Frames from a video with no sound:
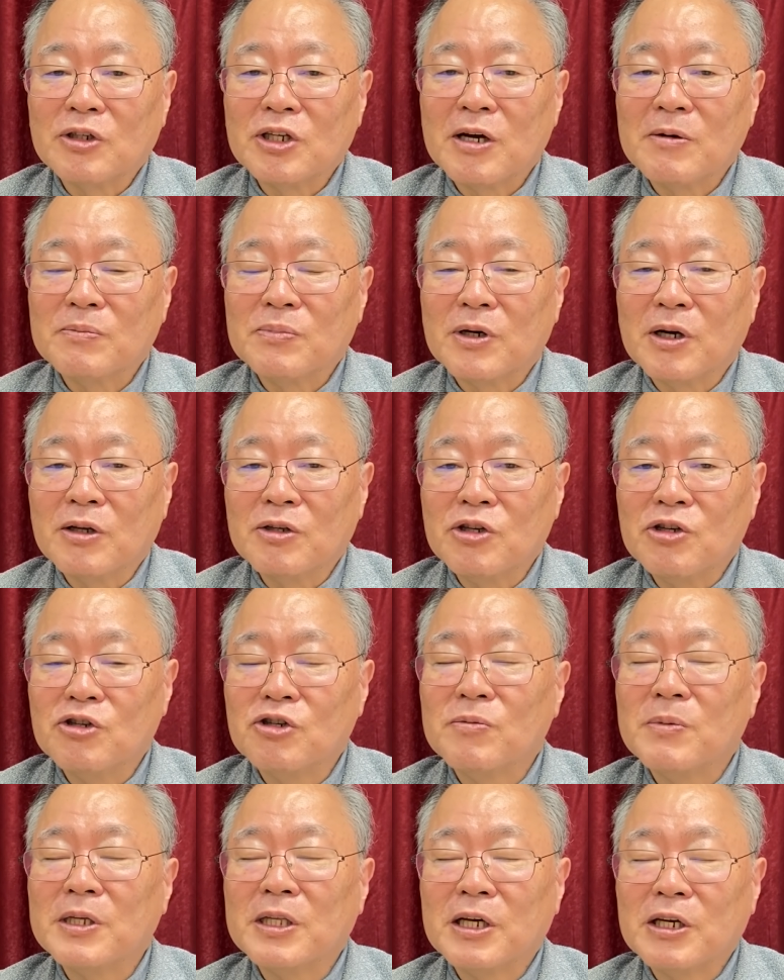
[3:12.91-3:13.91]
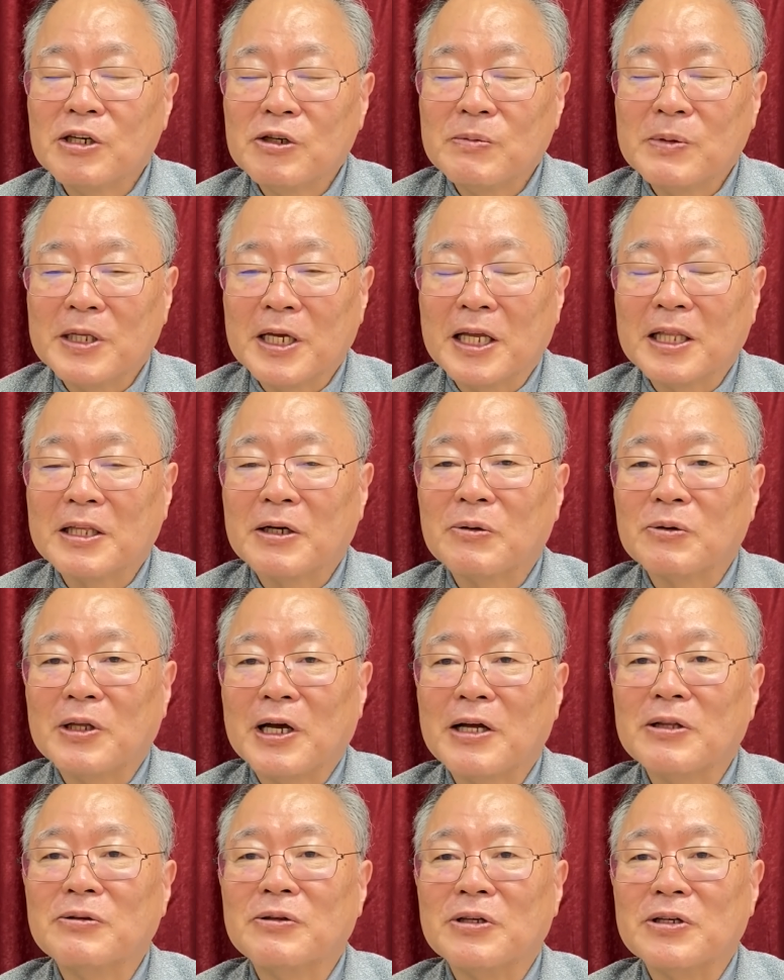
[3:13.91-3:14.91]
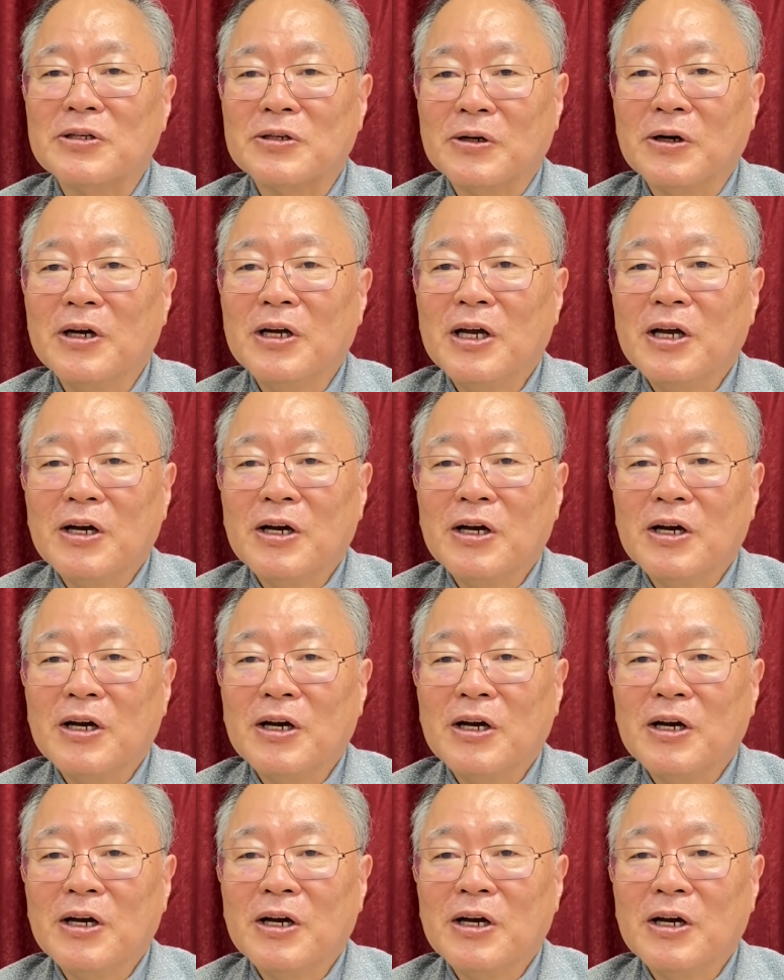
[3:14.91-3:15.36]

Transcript: ジャンプは20メーター級までやったことあるんですよ。